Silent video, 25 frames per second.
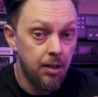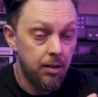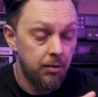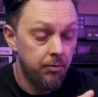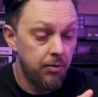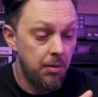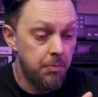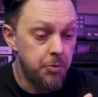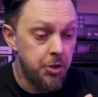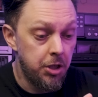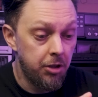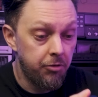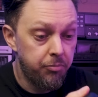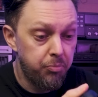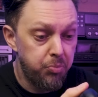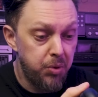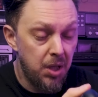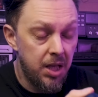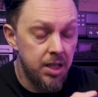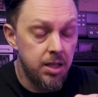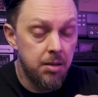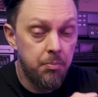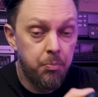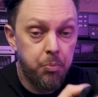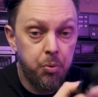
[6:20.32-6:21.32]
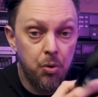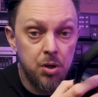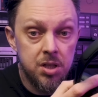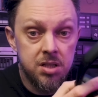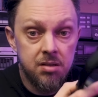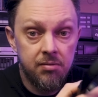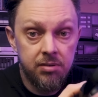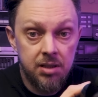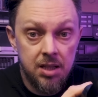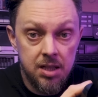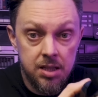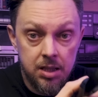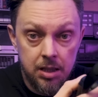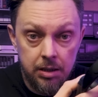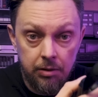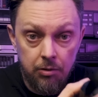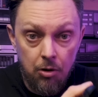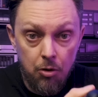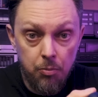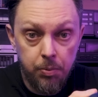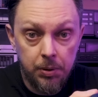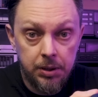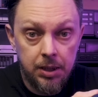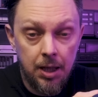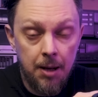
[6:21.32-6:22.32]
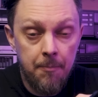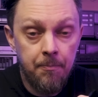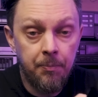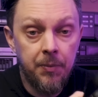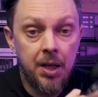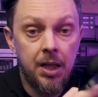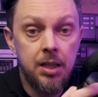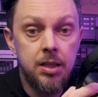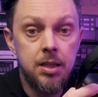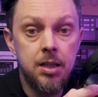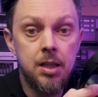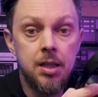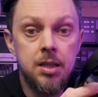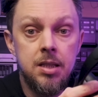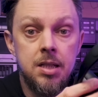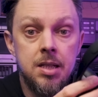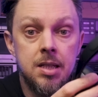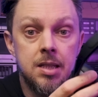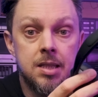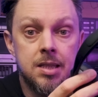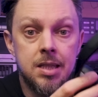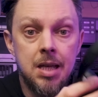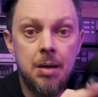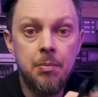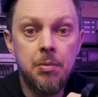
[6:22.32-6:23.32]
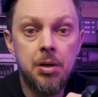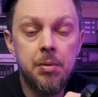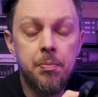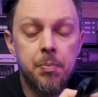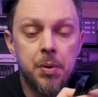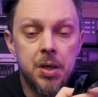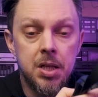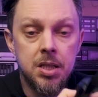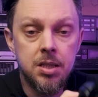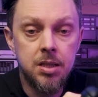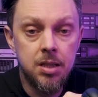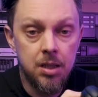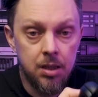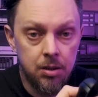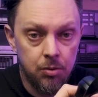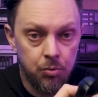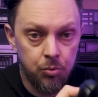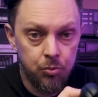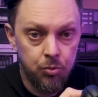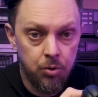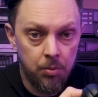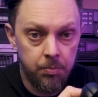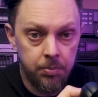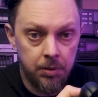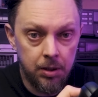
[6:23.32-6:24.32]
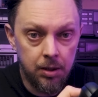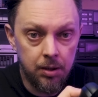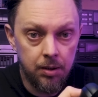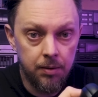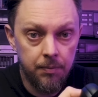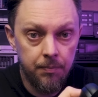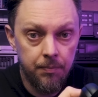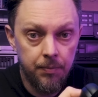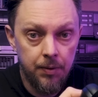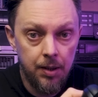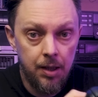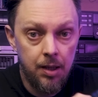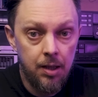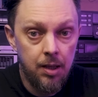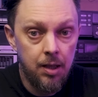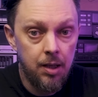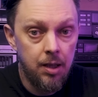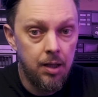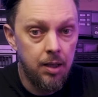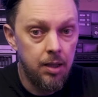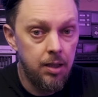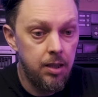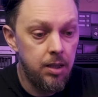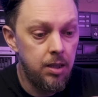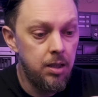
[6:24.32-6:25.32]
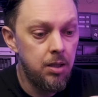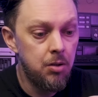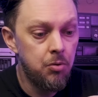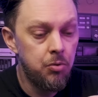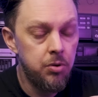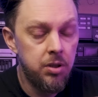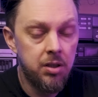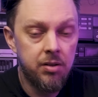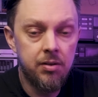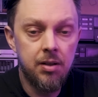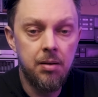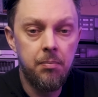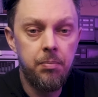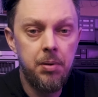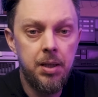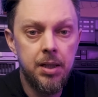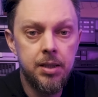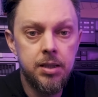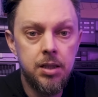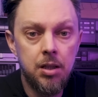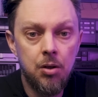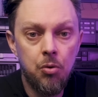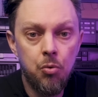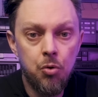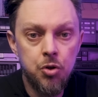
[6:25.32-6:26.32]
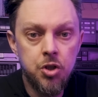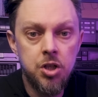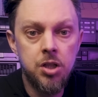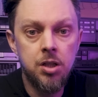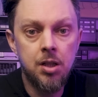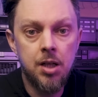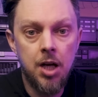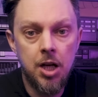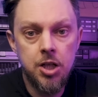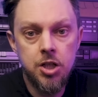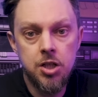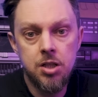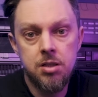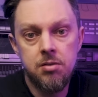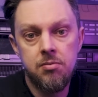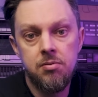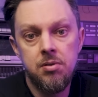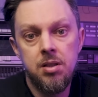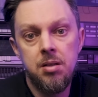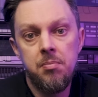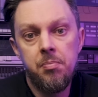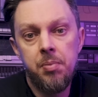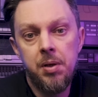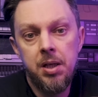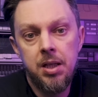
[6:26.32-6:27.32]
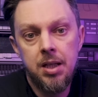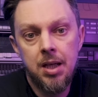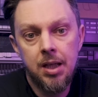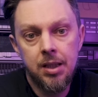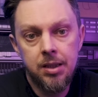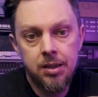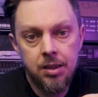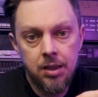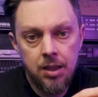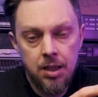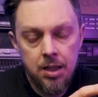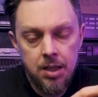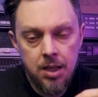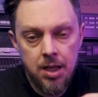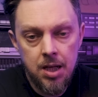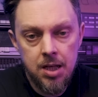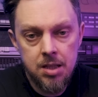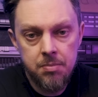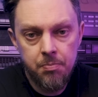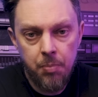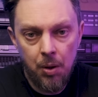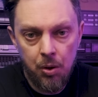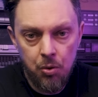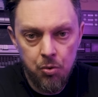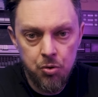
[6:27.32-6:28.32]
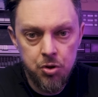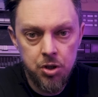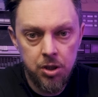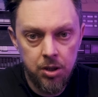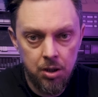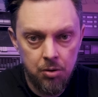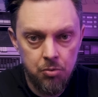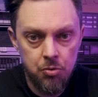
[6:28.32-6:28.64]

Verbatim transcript: Вообще, в плане пользовательского опыта они одни из самых простых и удобных. И у них в комплекте очень качественный, приятный кейс, похожий на